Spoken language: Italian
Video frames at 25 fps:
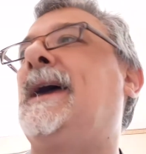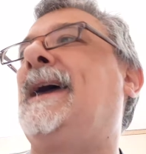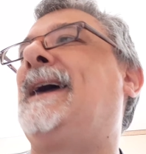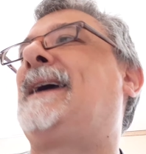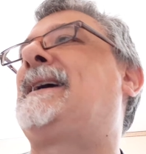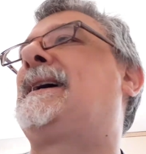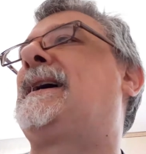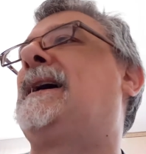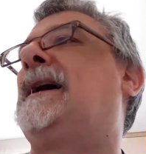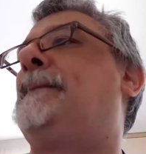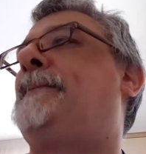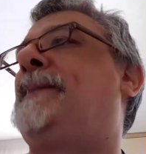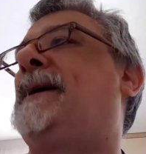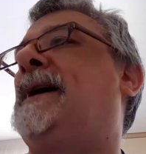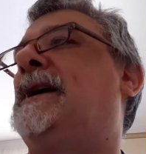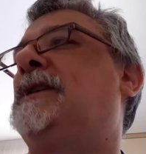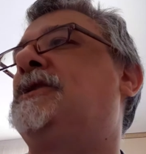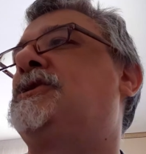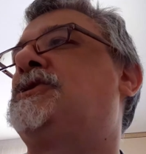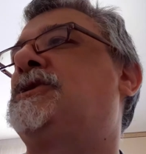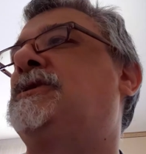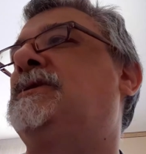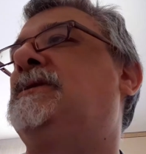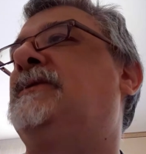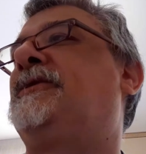e
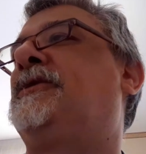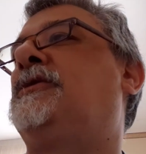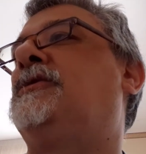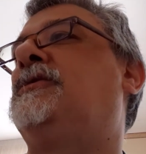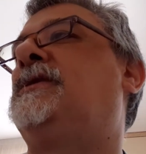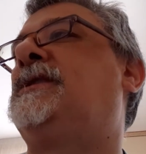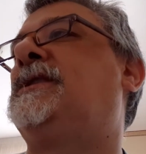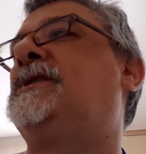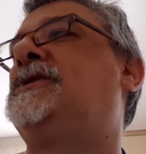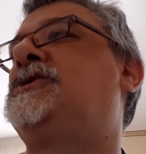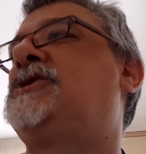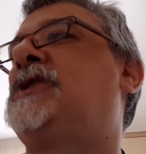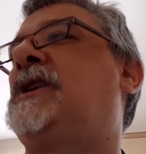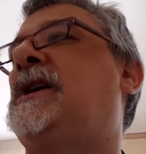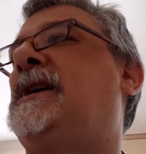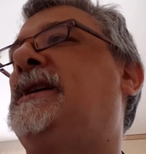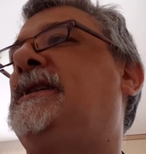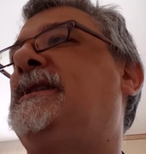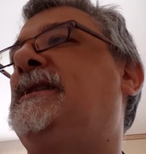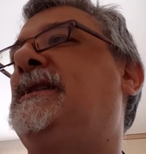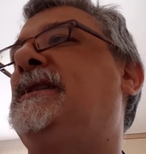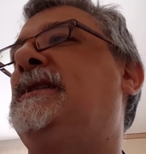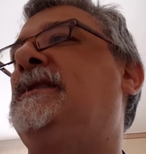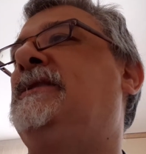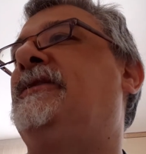capaci di
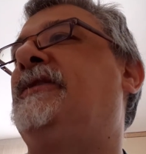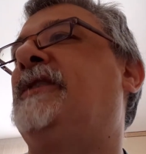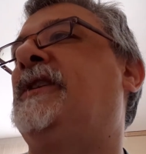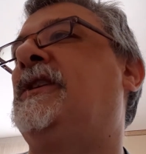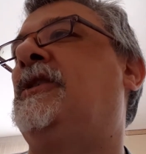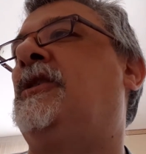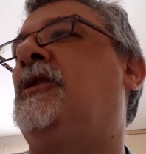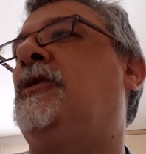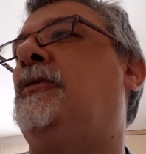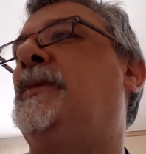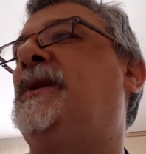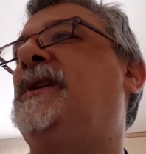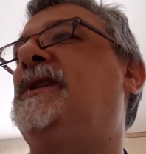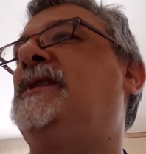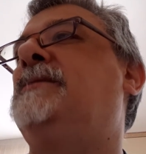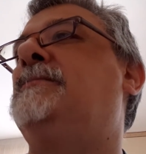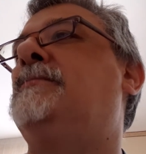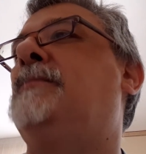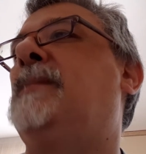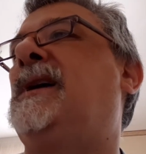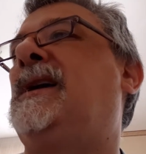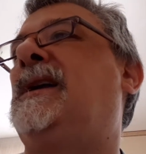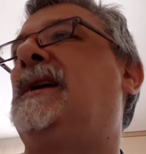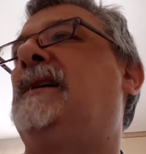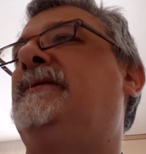fronteggiare i fenomeni
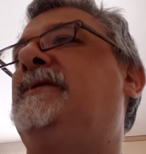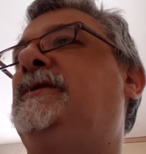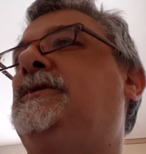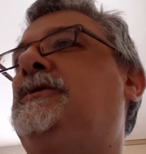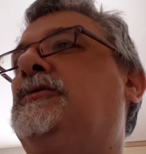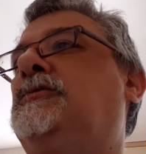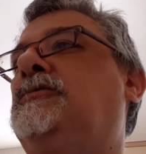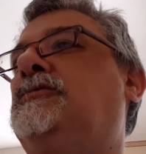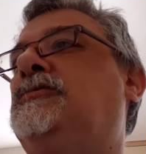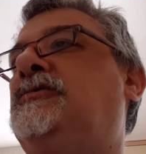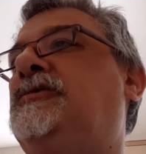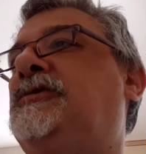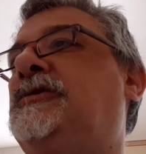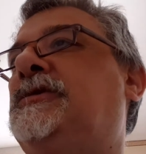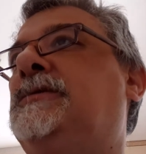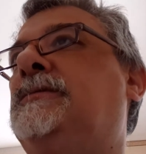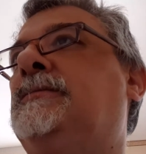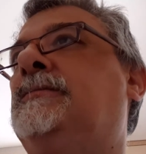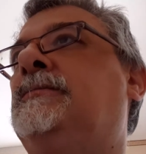malavitosi.